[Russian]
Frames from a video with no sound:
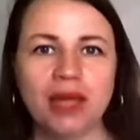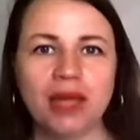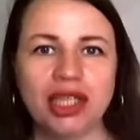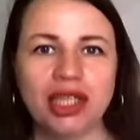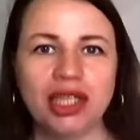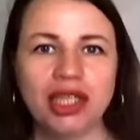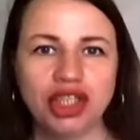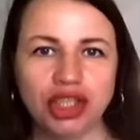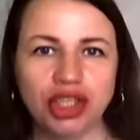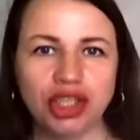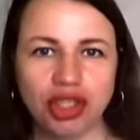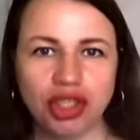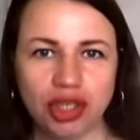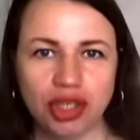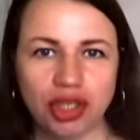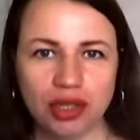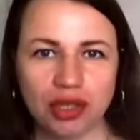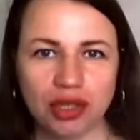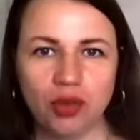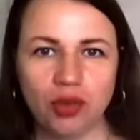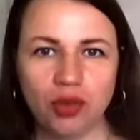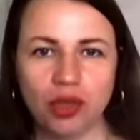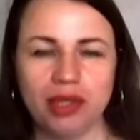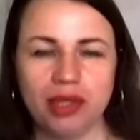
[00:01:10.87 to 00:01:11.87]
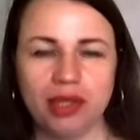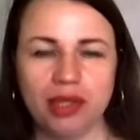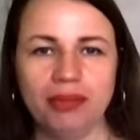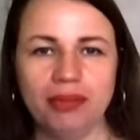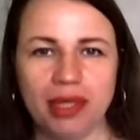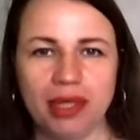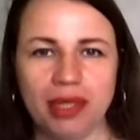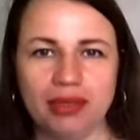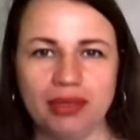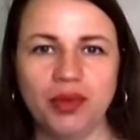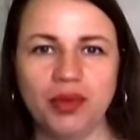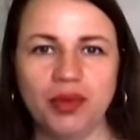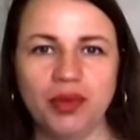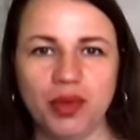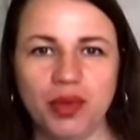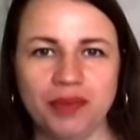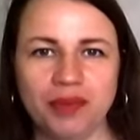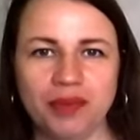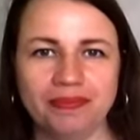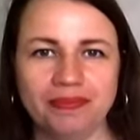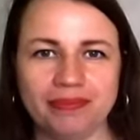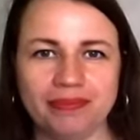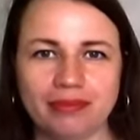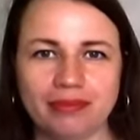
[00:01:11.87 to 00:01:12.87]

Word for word: Младший 4 года, пятый год.